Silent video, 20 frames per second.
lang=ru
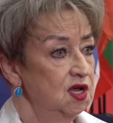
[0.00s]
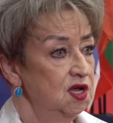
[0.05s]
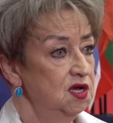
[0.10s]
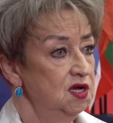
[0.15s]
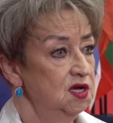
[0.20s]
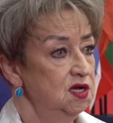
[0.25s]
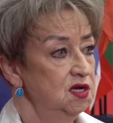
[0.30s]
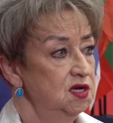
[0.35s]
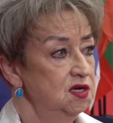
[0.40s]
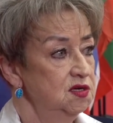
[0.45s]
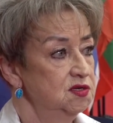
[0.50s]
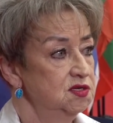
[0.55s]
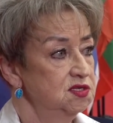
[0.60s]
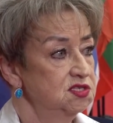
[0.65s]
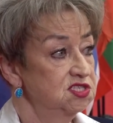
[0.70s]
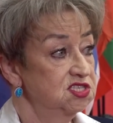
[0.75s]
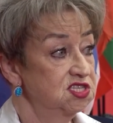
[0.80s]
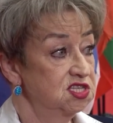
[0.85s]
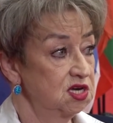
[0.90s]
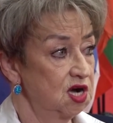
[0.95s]
э,
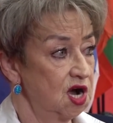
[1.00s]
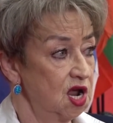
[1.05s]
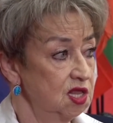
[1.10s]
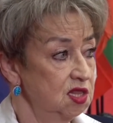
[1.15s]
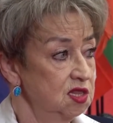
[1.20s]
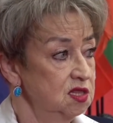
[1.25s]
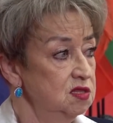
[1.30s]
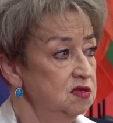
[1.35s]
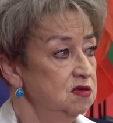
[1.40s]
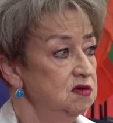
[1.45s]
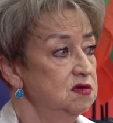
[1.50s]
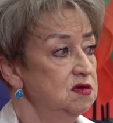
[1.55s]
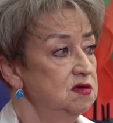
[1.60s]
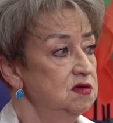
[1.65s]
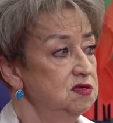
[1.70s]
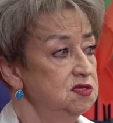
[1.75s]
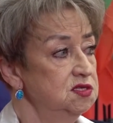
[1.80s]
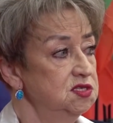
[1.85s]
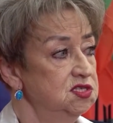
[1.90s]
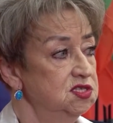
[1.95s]
стран
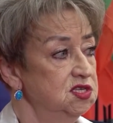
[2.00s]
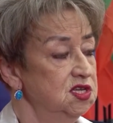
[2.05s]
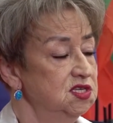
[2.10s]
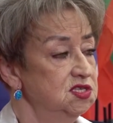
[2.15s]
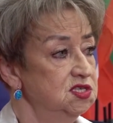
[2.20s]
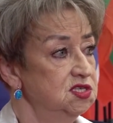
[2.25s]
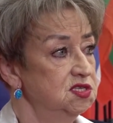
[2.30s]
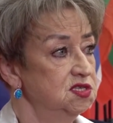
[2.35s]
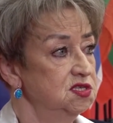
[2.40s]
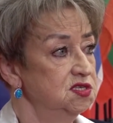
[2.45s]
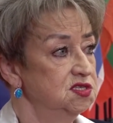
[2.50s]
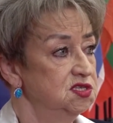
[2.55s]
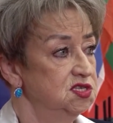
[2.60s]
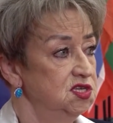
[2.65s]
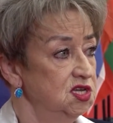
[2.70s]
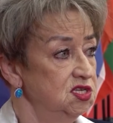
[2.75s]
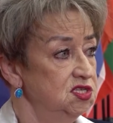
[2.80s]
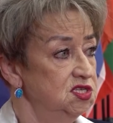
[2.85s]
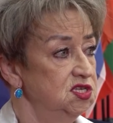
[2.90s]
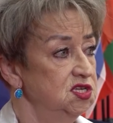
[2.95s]
э, здесь
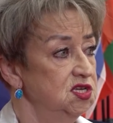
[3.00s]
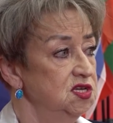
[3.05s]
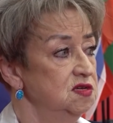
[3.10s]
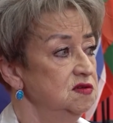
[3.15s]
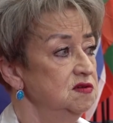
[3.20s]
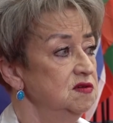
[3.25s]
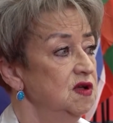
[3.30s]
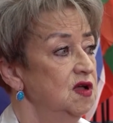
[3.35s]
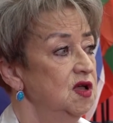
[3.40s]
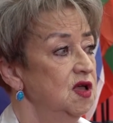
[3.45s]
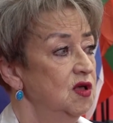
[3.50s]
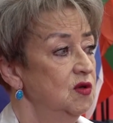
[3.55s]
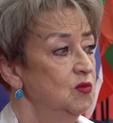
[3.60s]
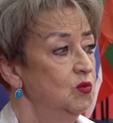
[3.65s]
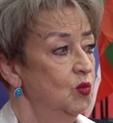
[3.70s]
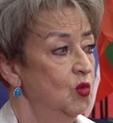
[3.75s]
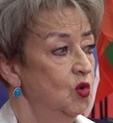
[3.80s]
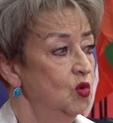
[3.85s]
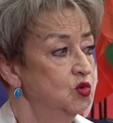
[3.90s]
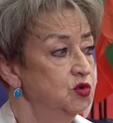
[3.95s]
дети
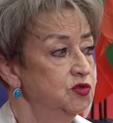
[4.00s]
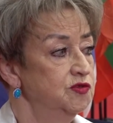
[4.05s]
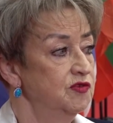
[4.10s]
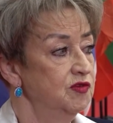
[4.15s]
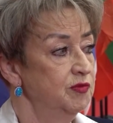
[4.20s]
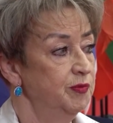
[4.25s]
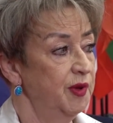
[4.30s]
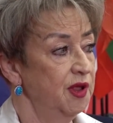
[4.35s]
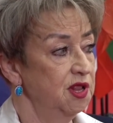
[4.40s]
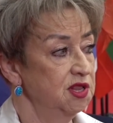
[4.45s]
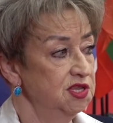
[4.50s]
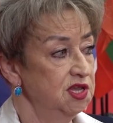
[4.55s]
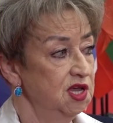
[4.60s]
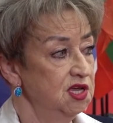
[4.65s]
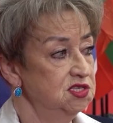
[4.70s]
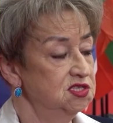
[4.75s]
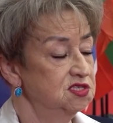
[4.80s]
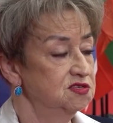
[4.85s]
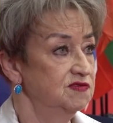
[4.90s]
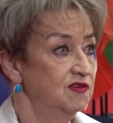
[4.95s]
могут
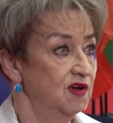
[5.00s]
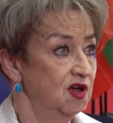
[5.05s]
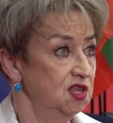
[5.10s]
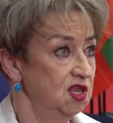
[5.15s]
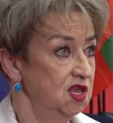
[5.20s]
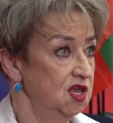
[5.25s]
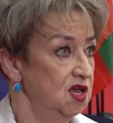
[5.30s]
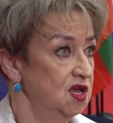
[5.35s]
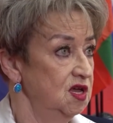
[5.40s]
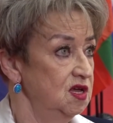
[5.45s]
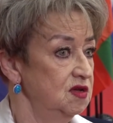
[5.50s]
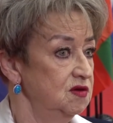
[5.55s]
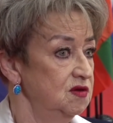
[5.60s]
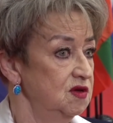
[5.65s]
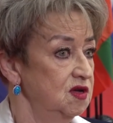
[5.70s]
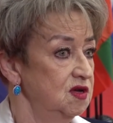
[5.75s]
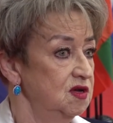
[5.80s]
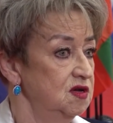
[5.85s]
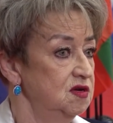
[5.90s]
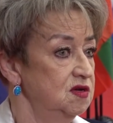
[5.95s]
выполнять звание
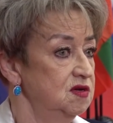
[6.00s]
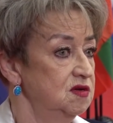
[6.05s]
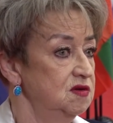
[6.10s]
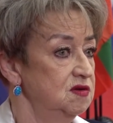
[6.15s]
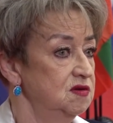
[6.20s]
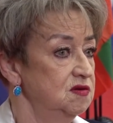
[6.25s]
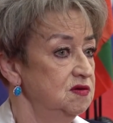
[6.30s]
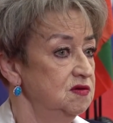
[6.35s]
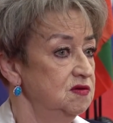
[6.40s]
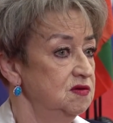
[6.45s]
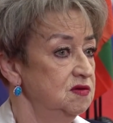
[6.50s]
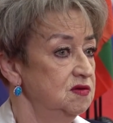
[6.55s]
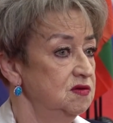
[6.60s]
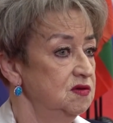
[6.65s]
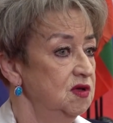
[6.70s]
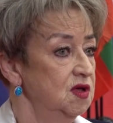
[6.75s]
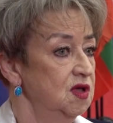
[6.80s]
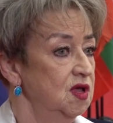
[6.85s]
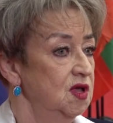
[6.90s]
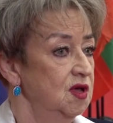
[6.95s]
э,
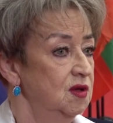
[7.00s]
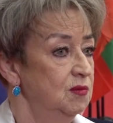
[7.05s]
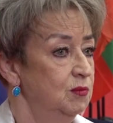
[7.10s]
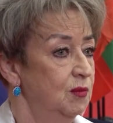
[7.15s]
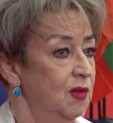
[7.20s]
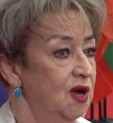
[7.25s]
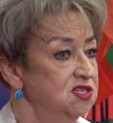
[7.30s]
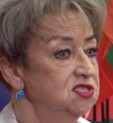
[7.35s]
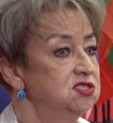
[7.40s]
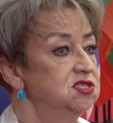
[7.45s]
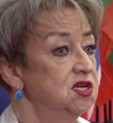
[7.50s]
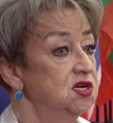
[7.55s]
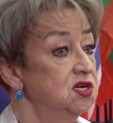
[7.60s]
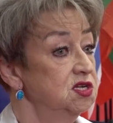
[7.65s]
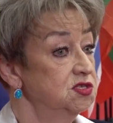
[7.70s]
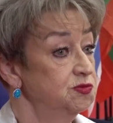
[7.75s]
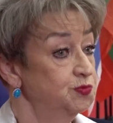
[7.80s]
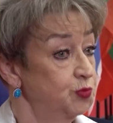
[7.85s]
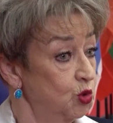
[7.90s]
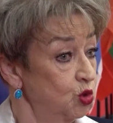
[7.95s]
мастера
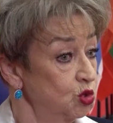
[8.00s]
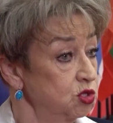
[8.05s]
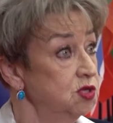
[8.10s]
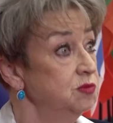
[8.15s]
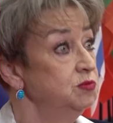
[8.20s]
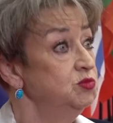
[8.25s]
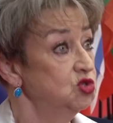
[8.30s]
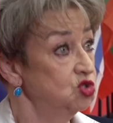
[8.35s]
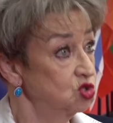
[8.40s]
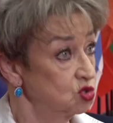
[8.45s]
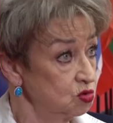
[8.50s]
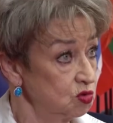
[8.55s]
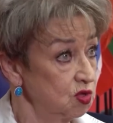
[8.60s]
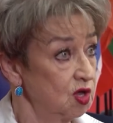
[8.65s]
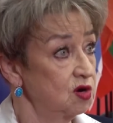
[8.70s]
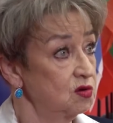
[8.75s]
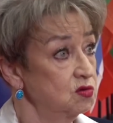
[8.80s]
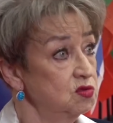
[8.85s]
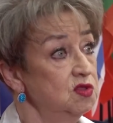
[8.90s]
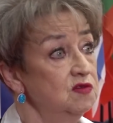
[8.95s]
спорта
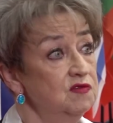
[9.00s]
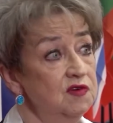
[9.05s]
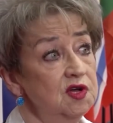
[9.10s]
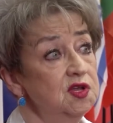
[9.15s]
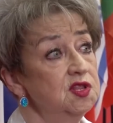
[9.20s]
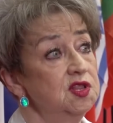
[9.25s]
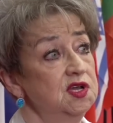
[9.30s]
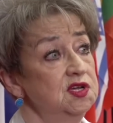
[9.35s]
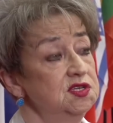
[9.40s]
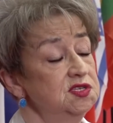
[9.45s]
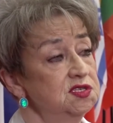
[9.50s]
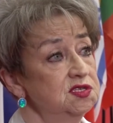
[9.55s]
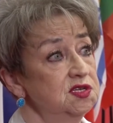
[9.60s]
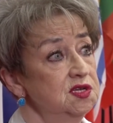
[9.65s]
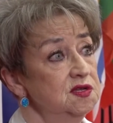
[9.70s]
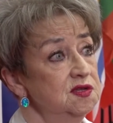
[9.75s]
международного класса.